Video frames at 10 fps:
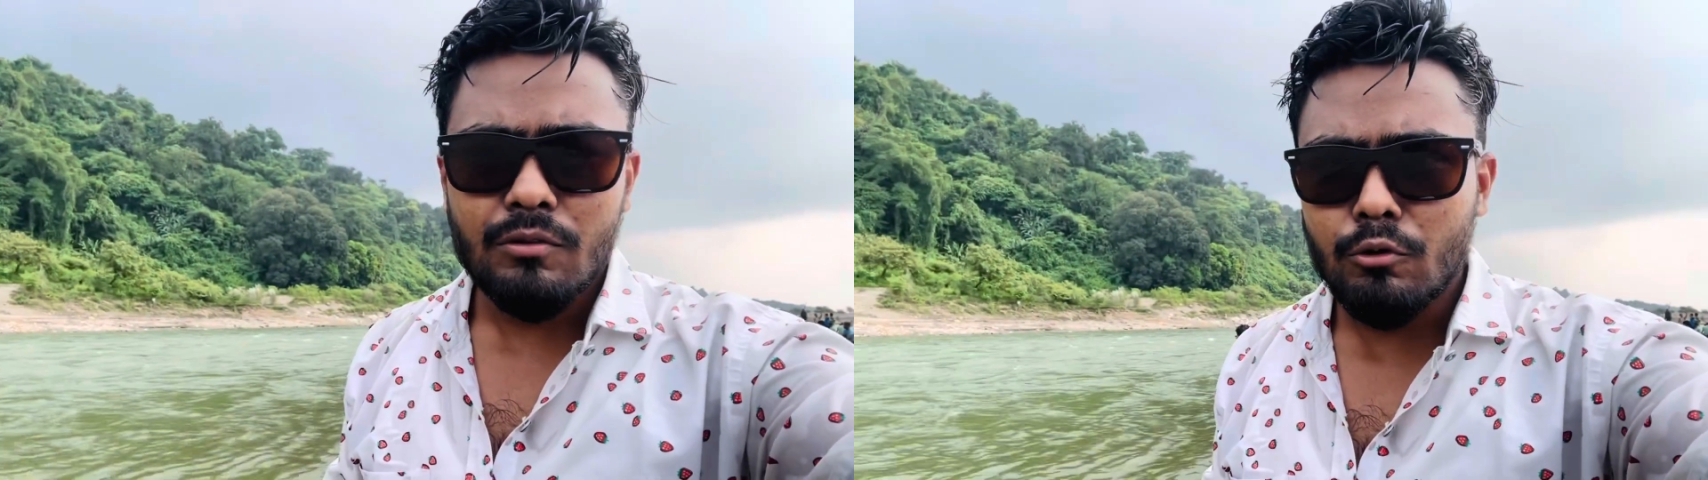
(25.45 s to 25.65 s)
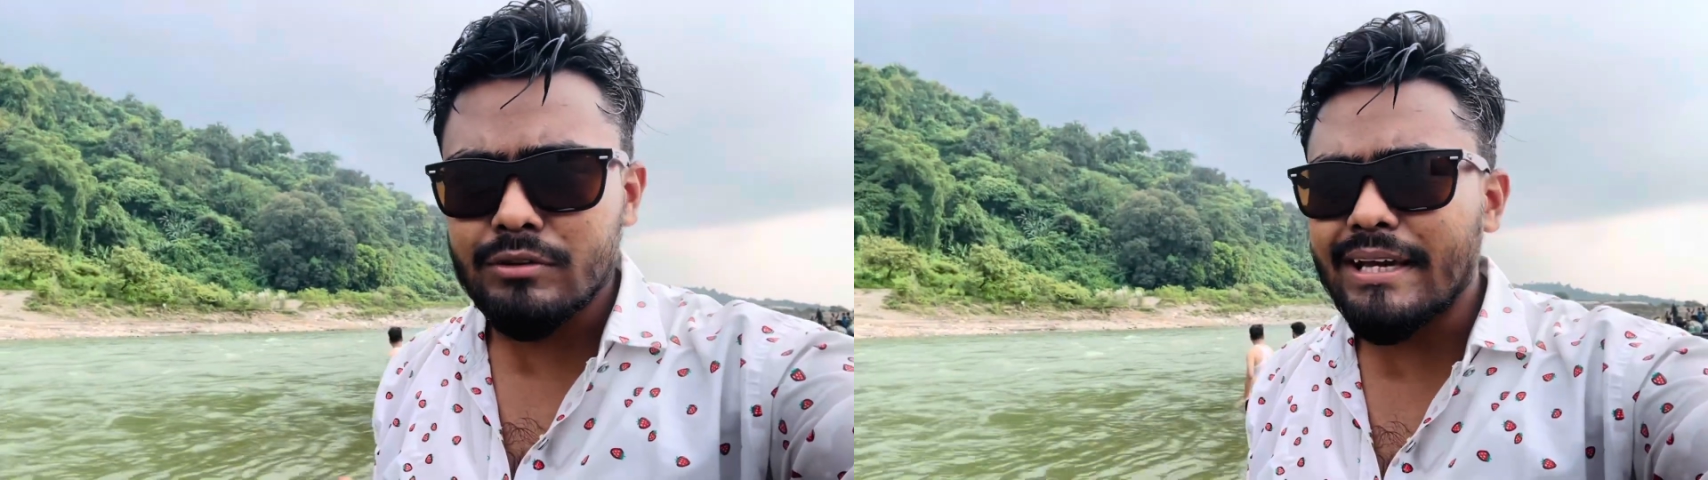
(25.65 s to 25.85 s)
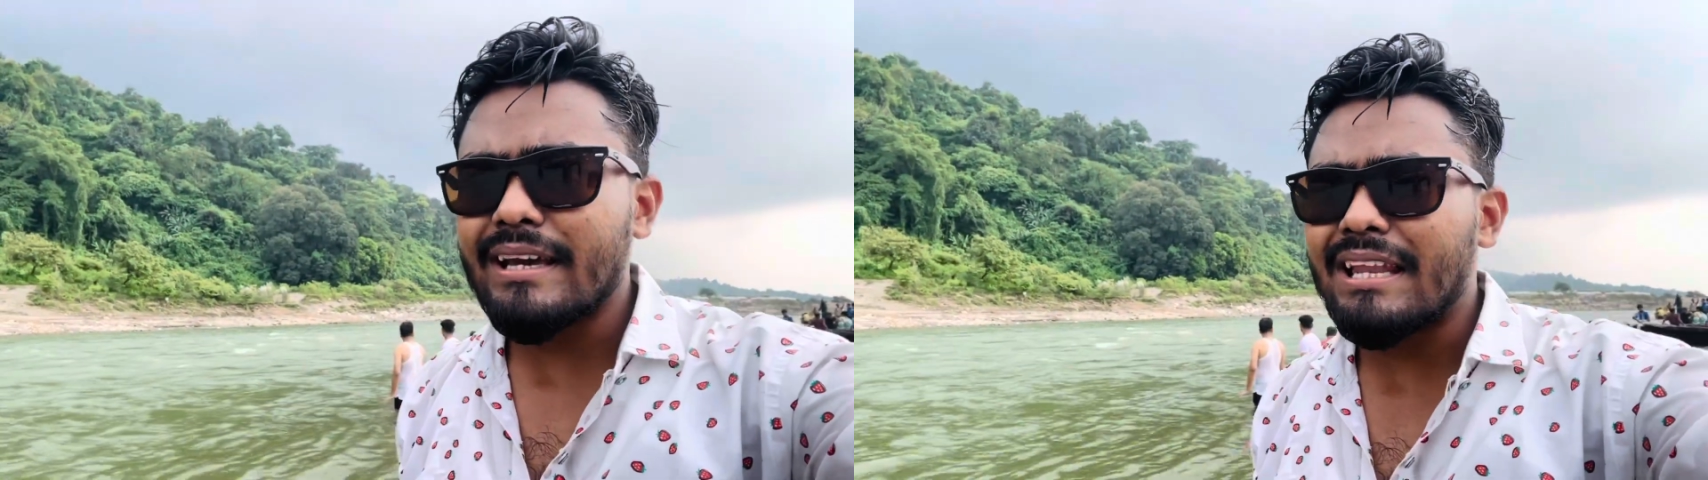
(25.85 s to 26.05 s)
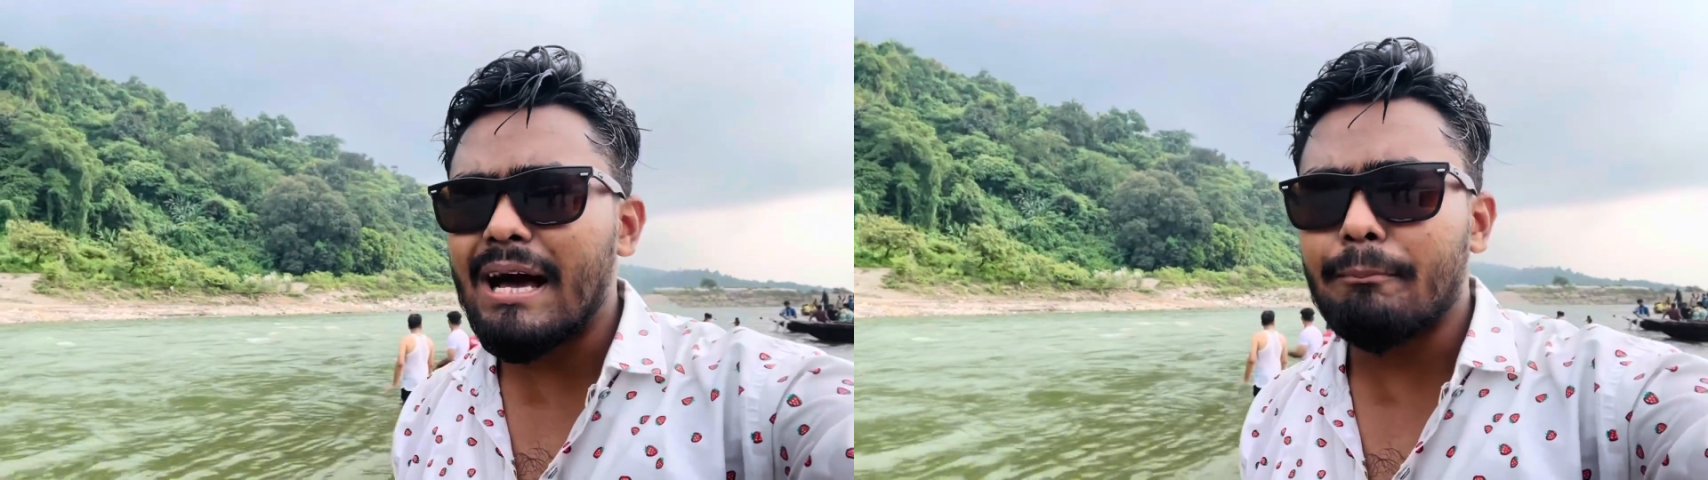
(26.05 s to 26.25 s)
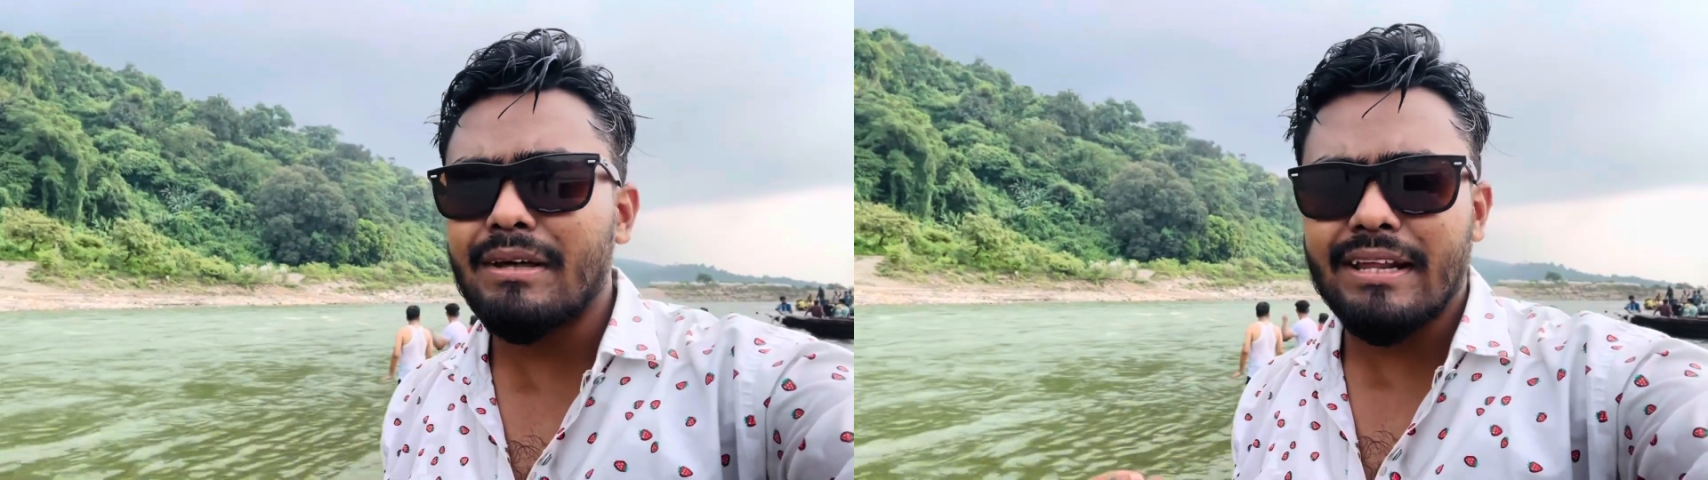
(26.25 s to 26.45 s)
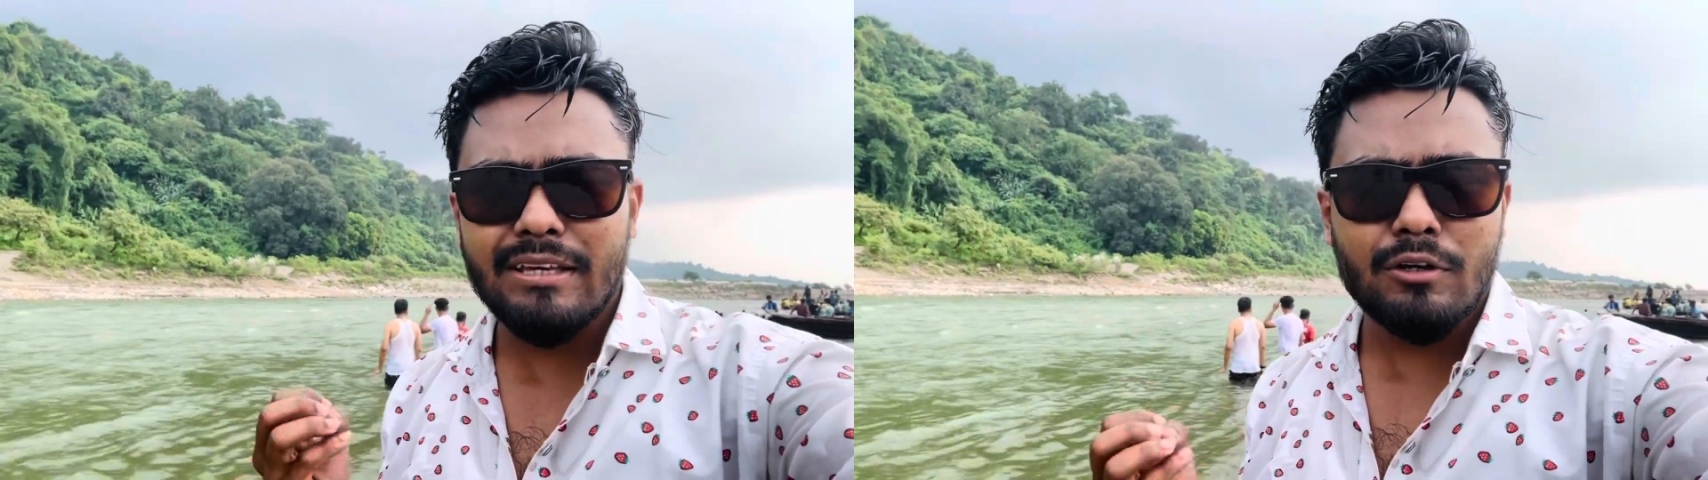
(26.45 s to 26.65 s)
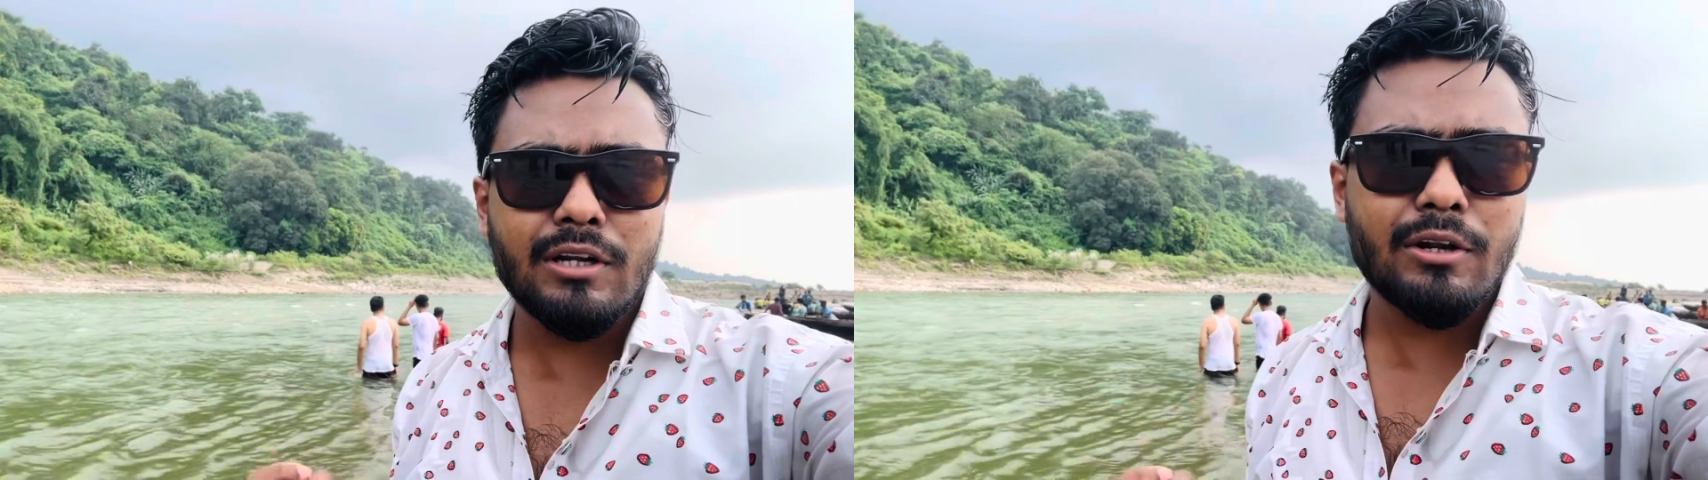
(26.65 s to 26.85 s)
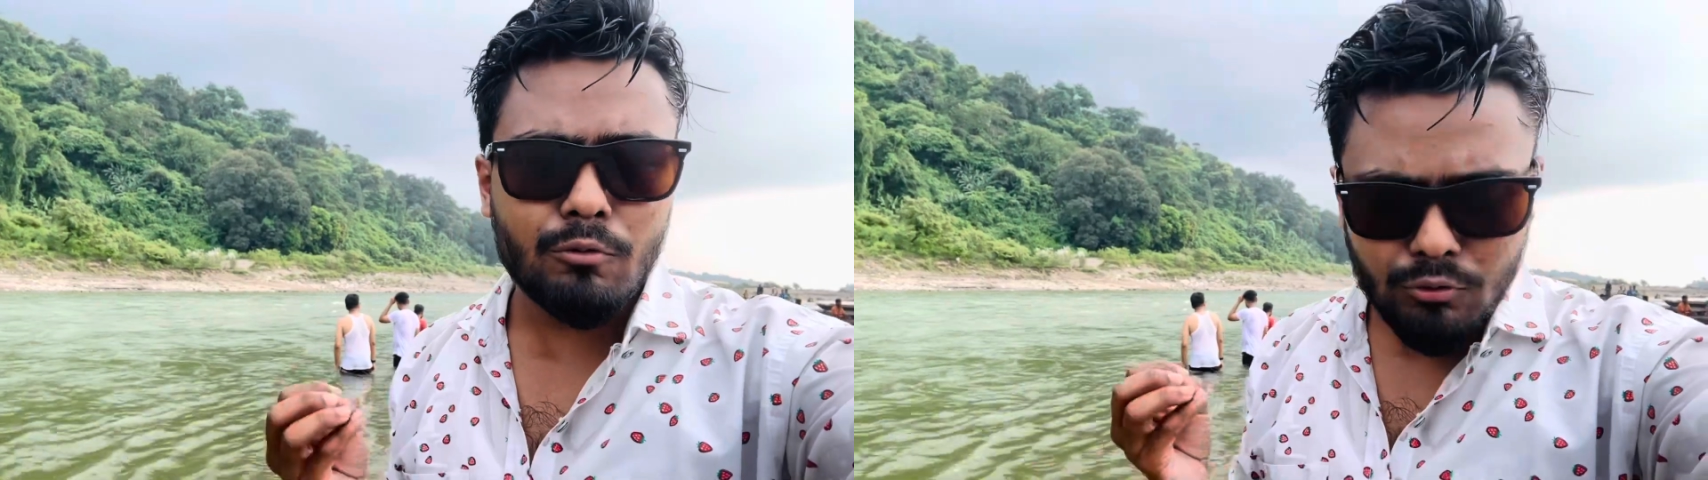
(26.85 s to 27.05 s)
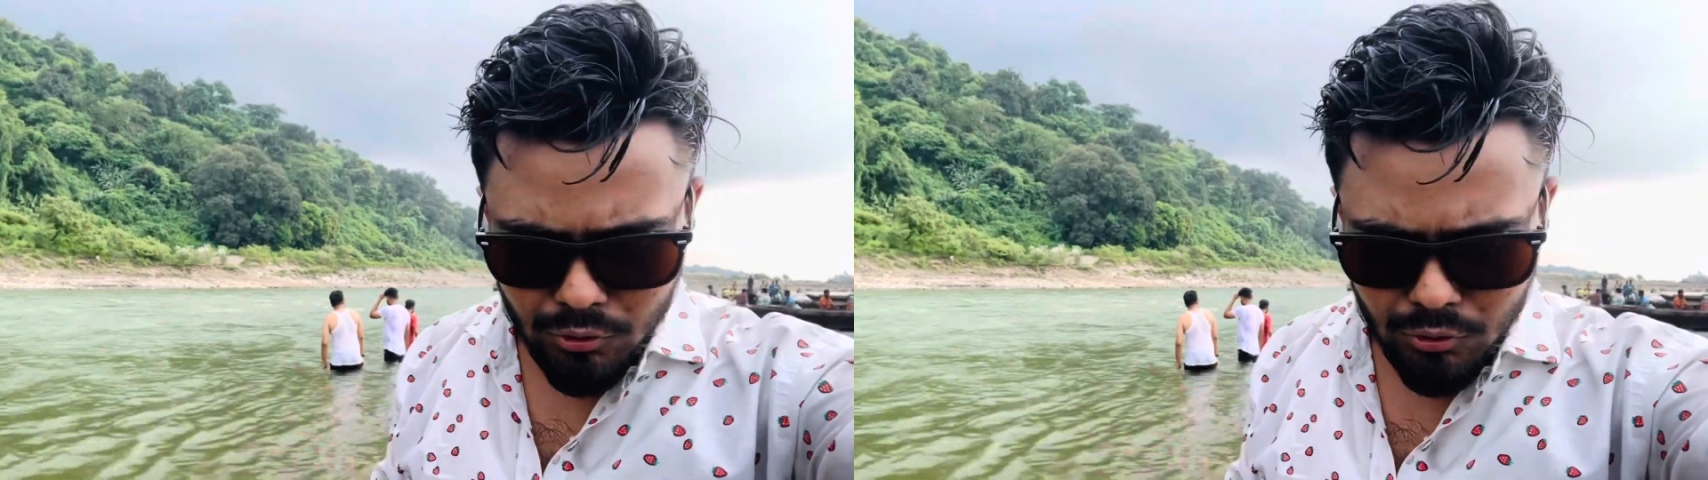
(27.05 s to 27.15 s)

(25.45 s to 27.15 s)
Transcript: ঘুরতে গেলে আপনার এই ধরনের অন্য